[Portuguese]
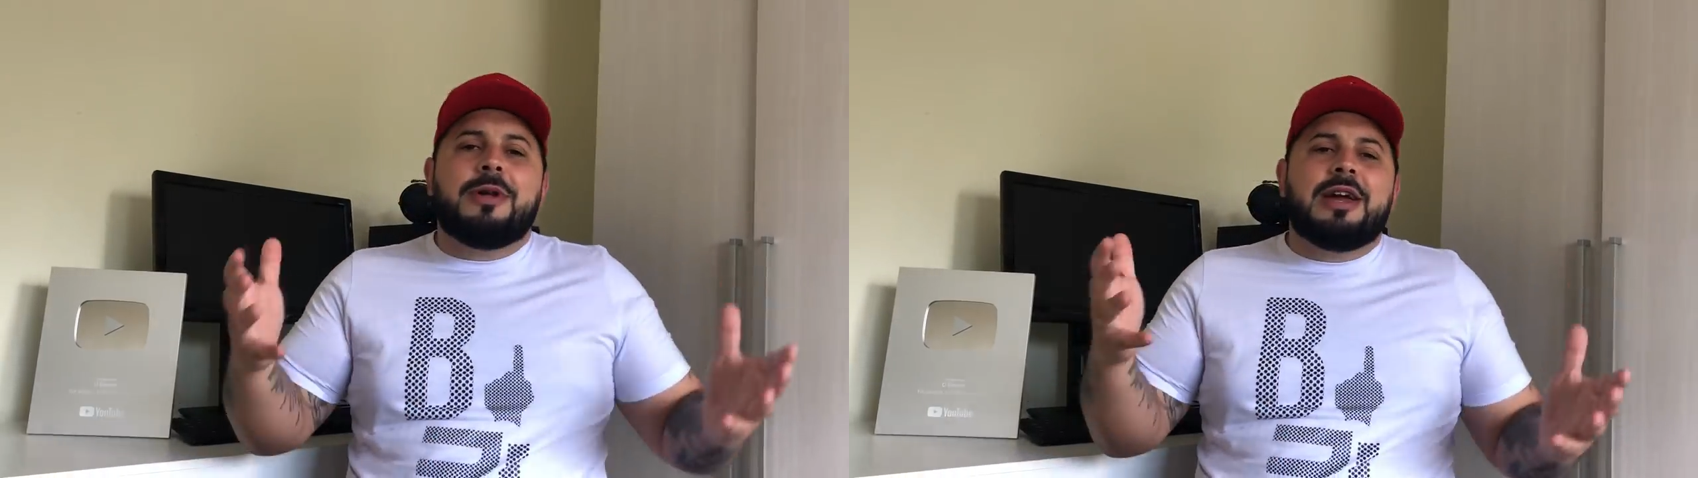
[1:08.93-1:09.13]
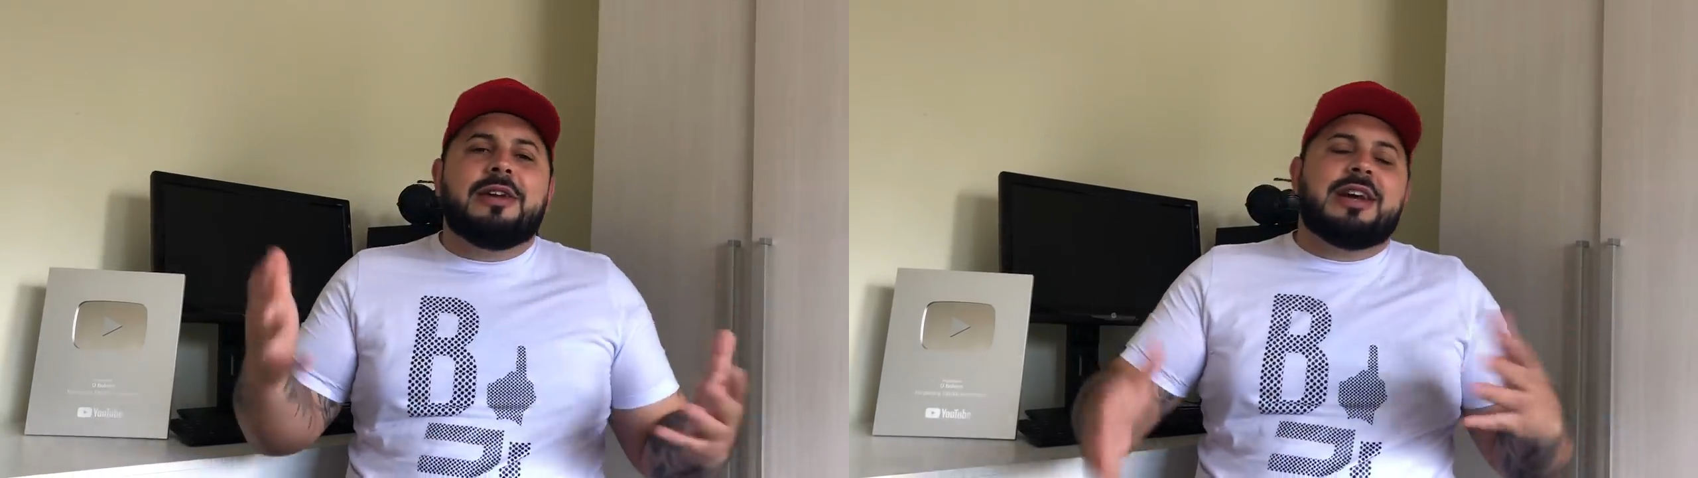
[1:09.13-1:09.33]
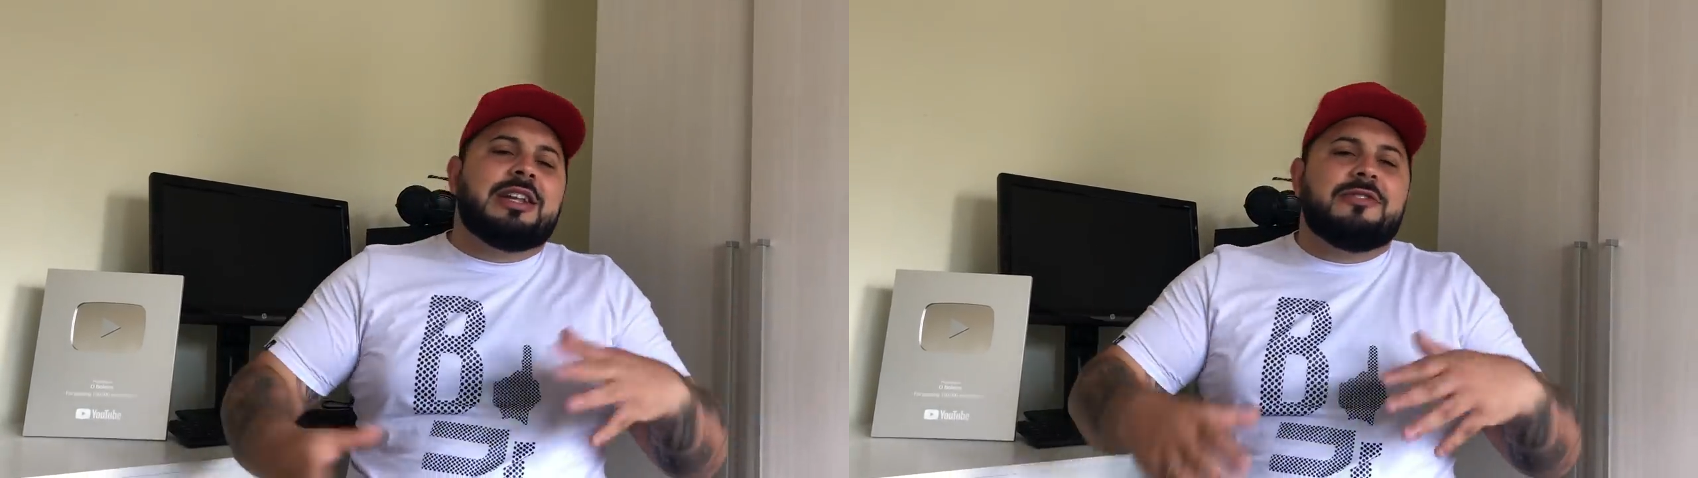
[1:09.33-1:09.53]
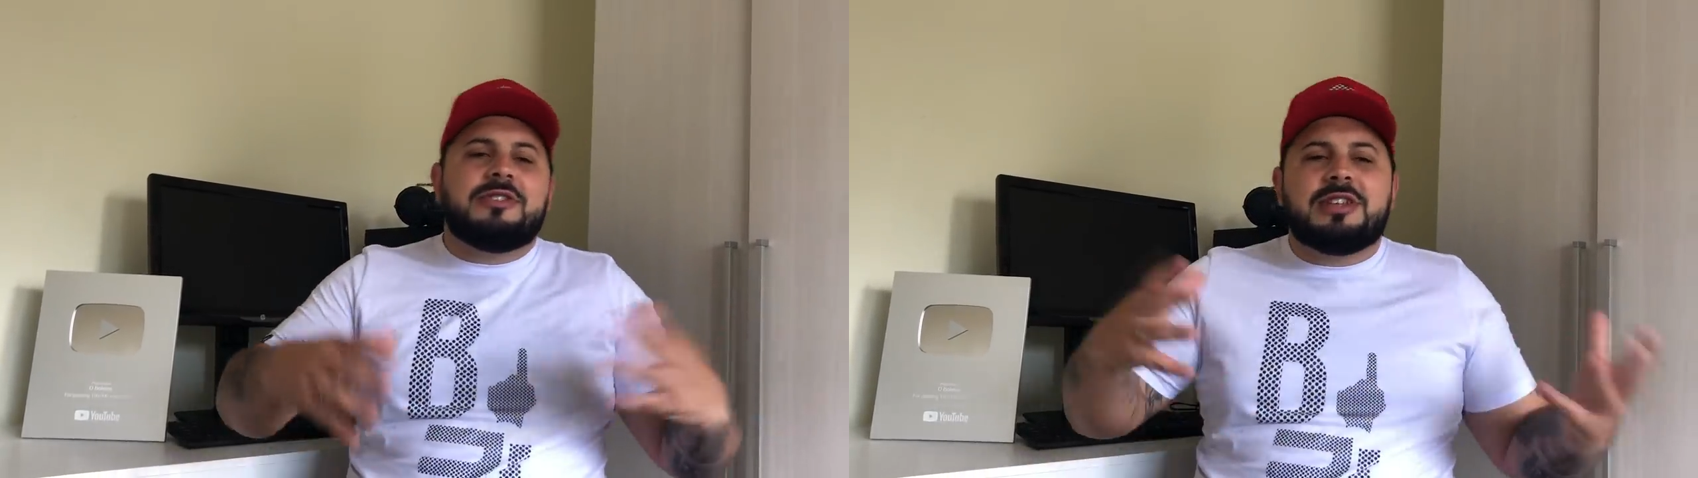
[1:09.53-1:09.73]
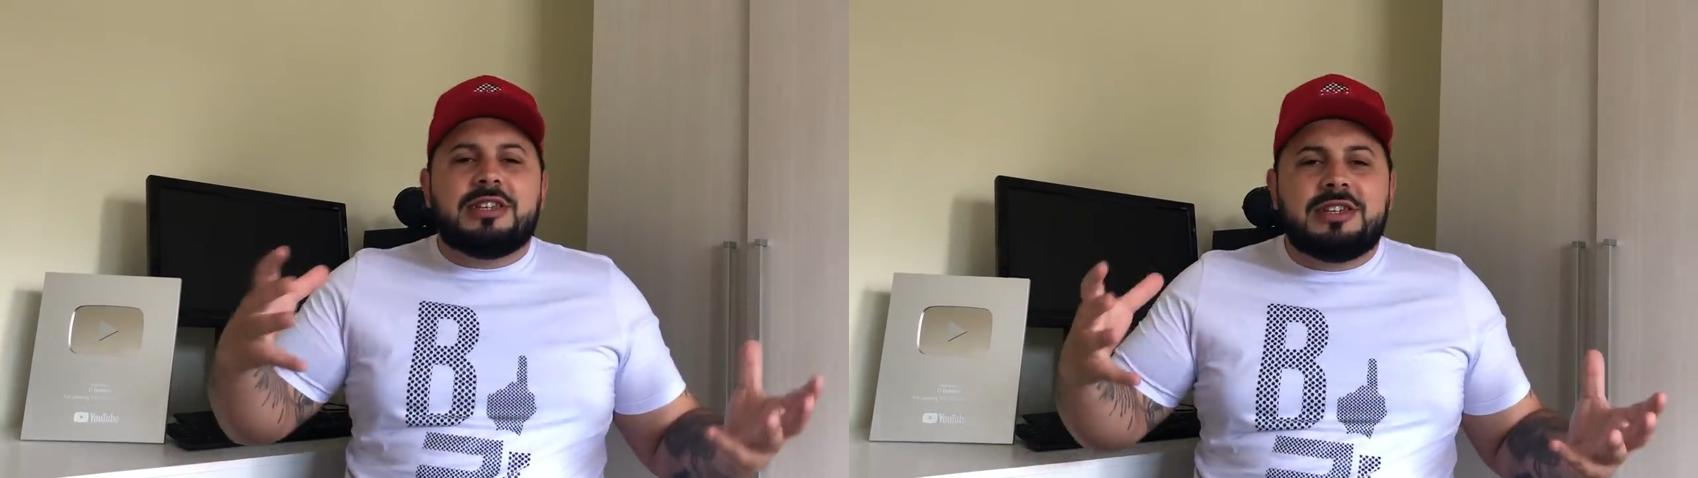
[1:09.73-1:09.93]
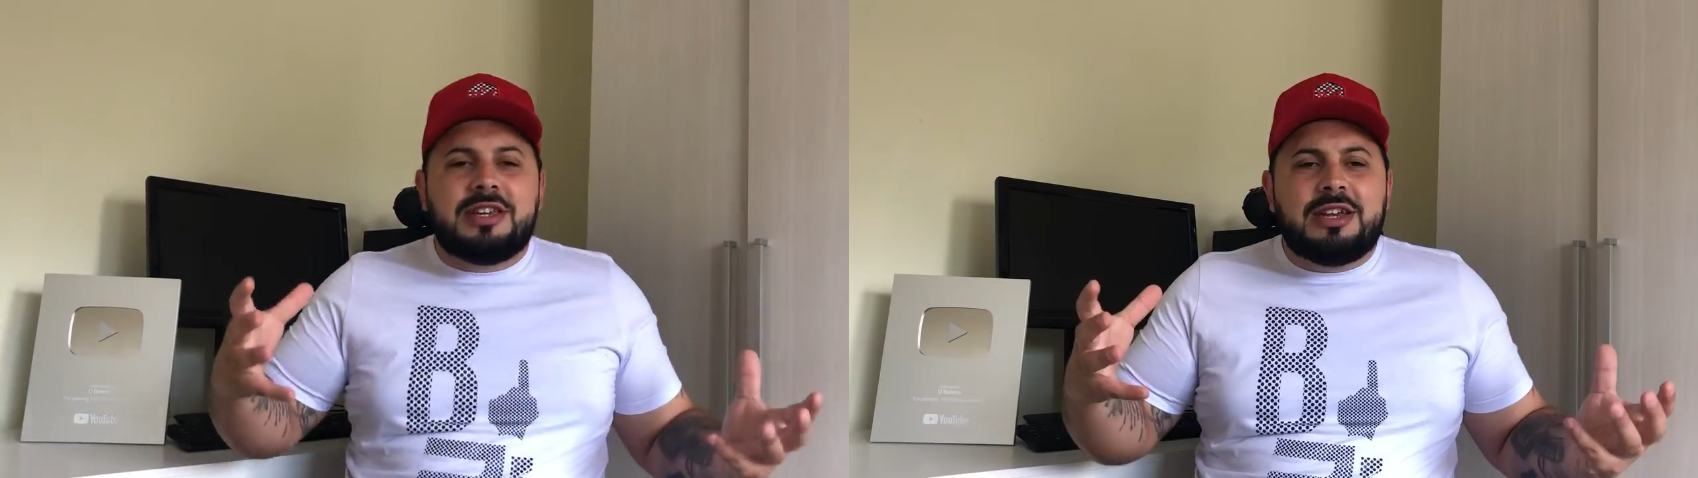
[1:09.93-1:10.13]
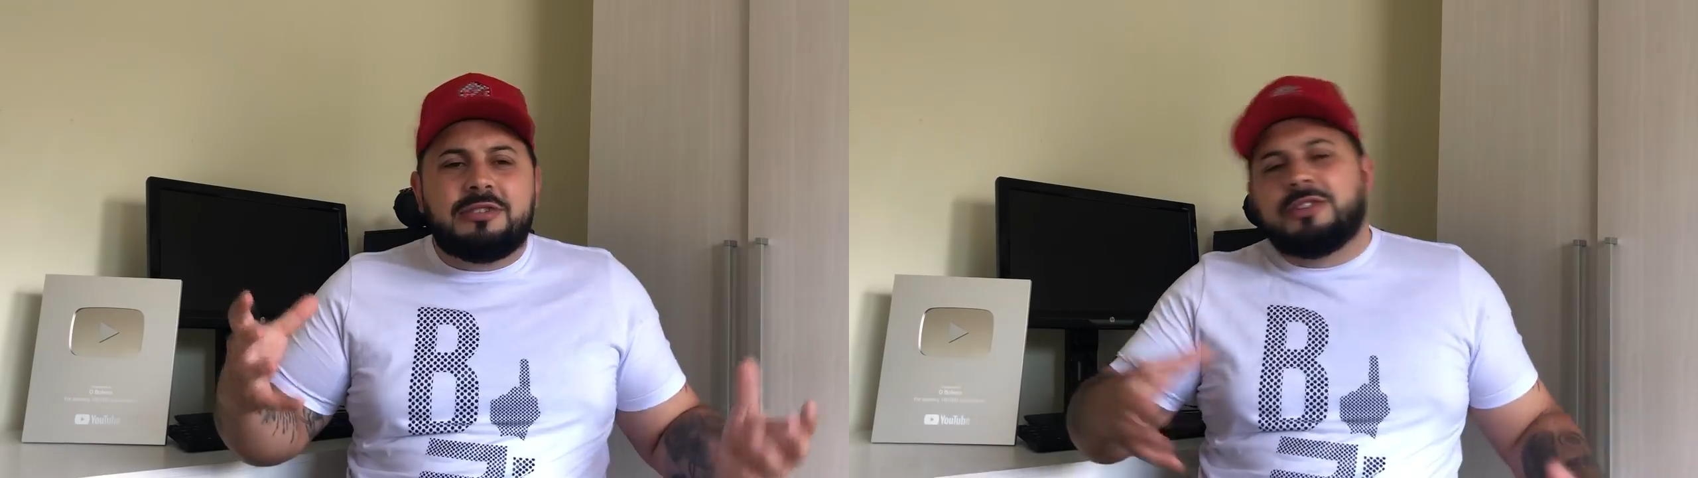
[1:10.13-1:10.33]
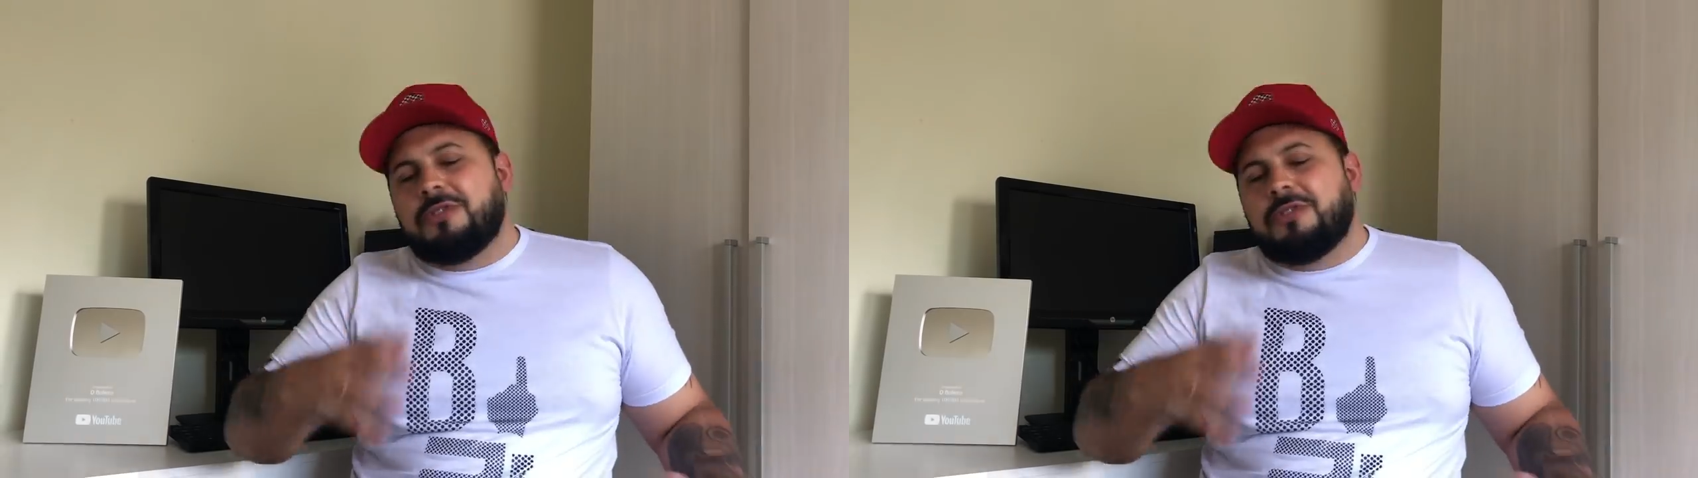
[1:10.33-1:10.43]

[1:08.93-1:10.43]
boleiro, aqueles vídeos antigos,